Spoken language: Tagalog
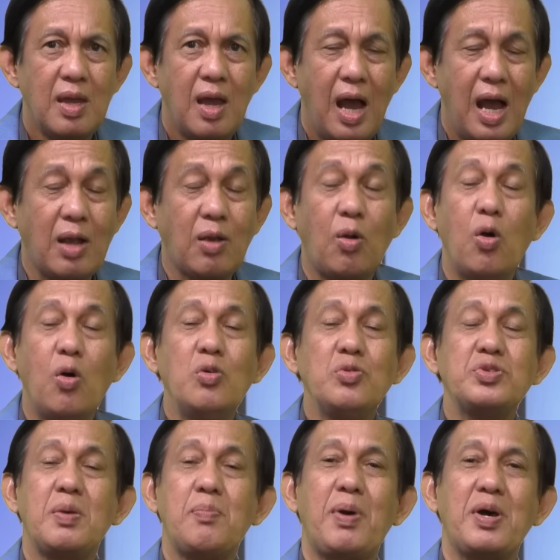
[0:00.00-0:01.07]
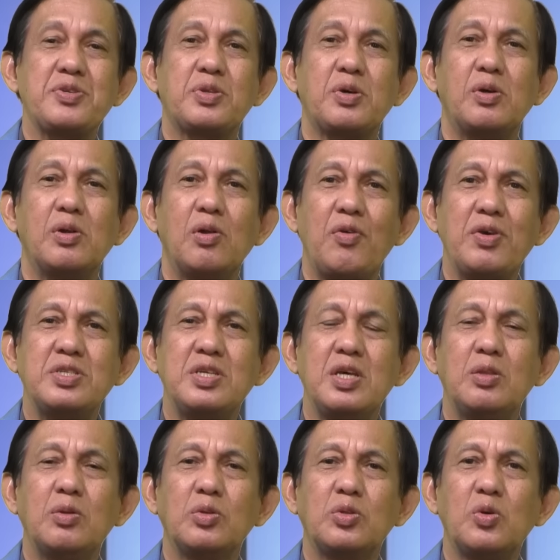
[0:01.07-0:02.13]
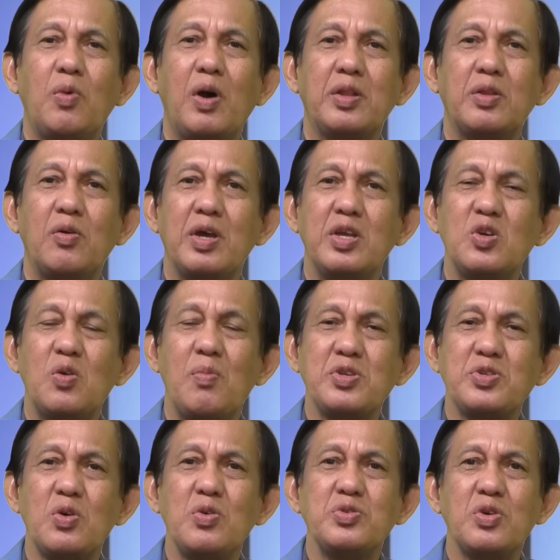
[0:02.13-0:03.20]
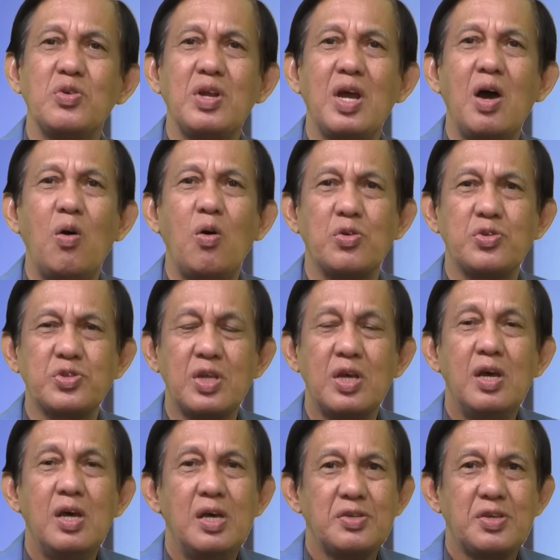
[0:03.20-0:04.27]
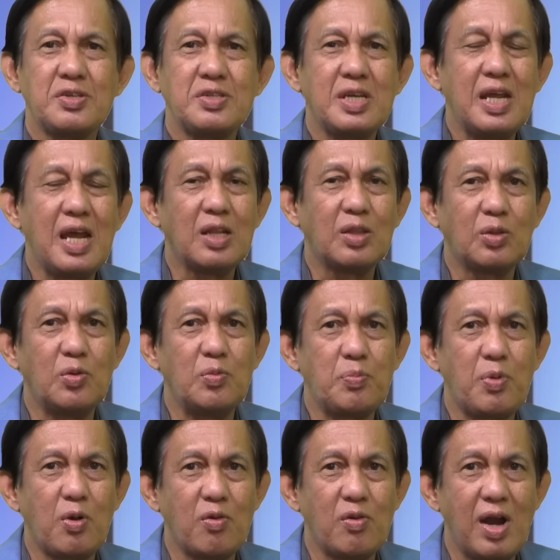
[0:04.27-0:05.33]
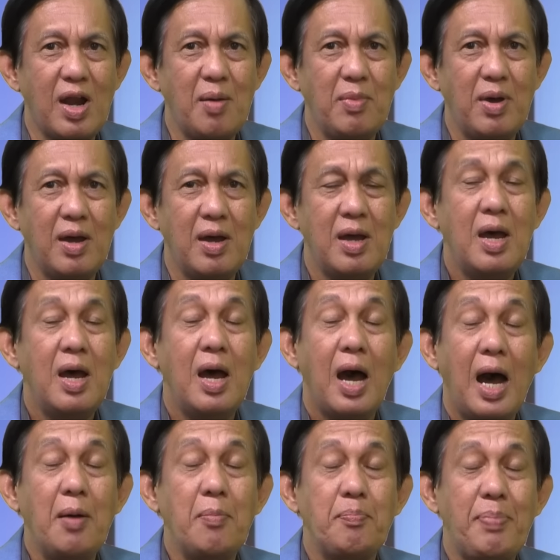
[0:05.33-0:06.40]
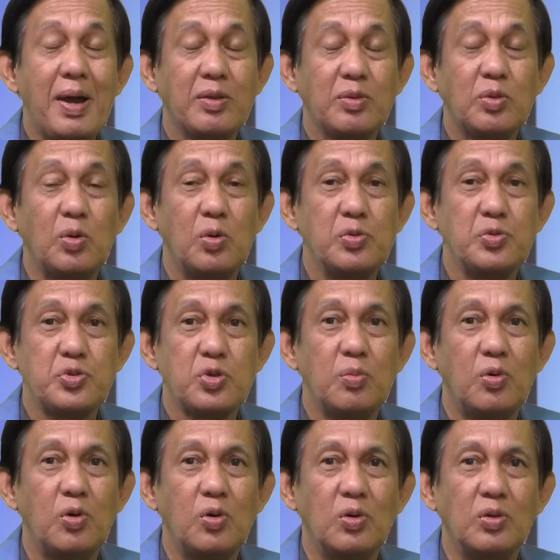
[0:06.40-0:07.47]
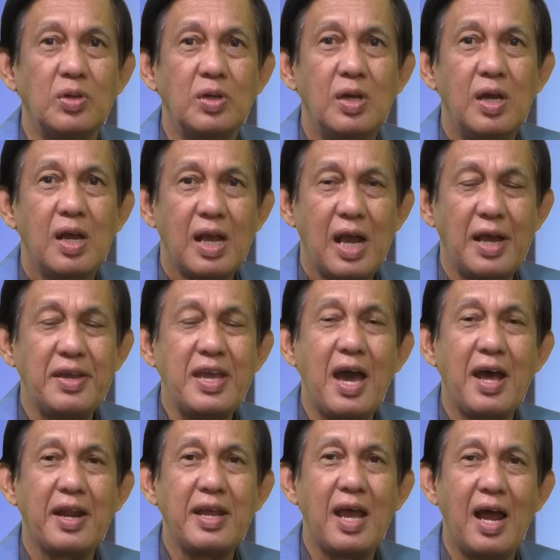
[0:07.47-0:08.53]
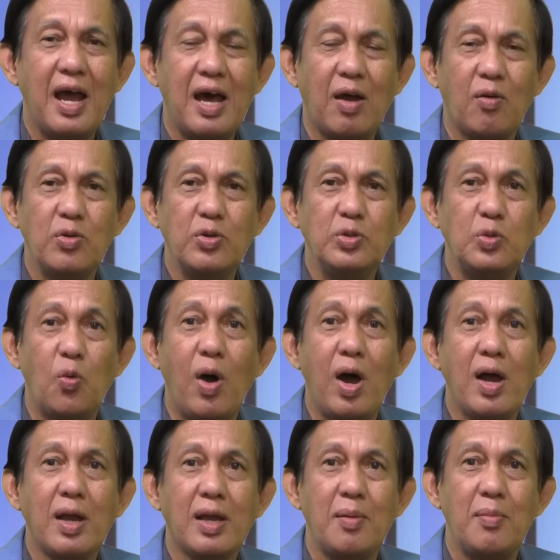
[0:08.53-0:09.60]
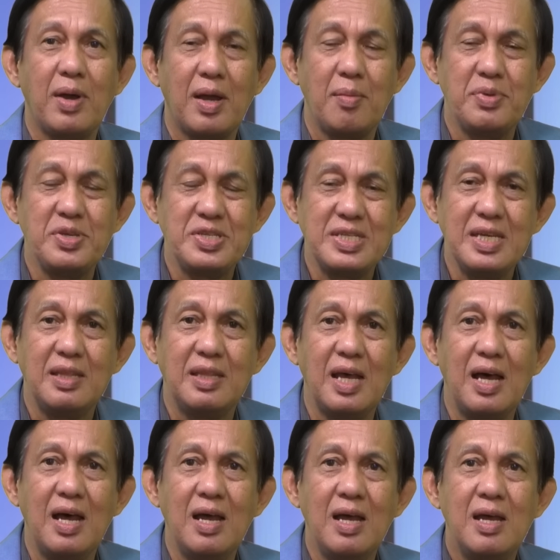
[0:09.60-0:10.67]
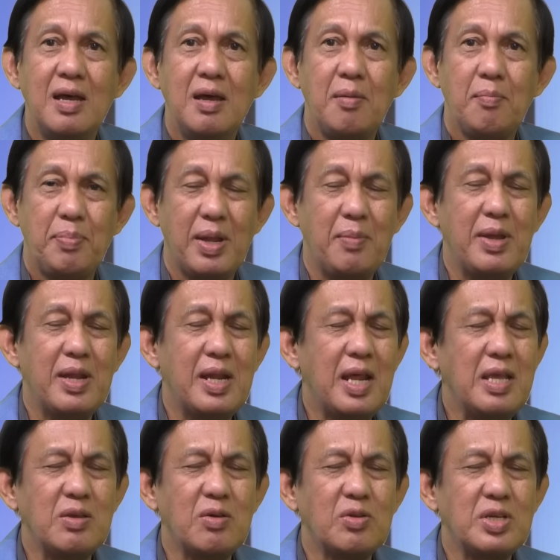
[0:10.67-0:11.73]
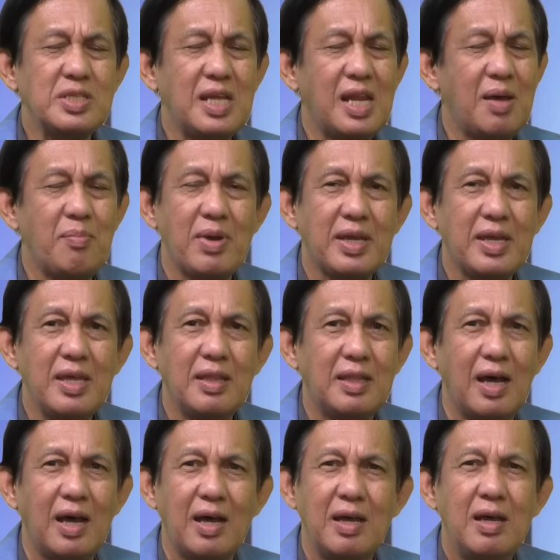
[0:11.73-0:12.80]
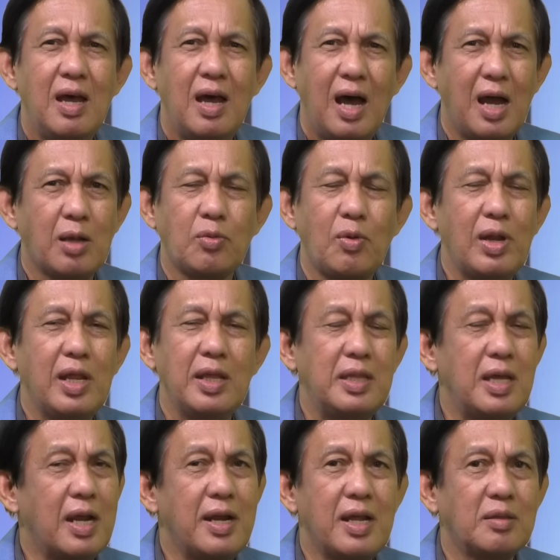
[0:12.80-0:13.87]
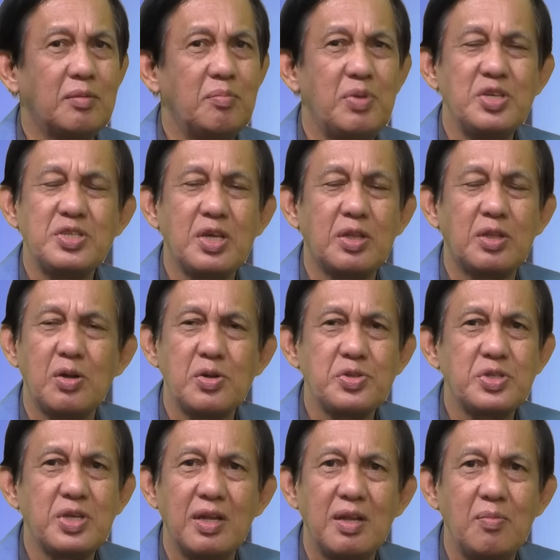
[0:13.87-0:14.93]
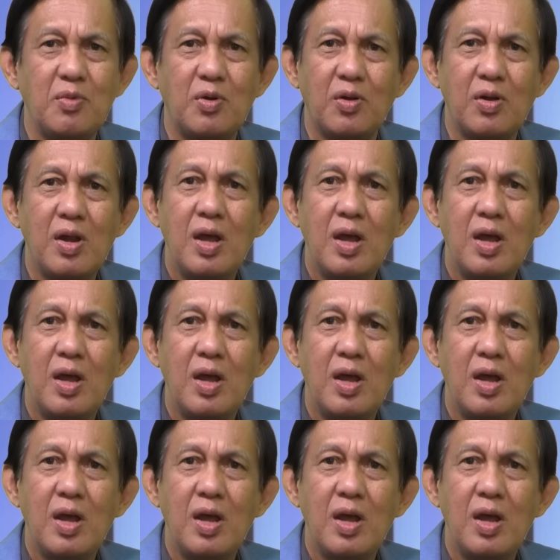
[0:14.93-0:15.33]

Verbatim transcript: ako si Pastor Luisito Tumado, inyo masonson na host sa siningaton programa Ang Pagtuon Subong. Kagyari ang akong duwa ka mga bisita, permanent nyo na sila makita. Actually, they are not visitors anymore.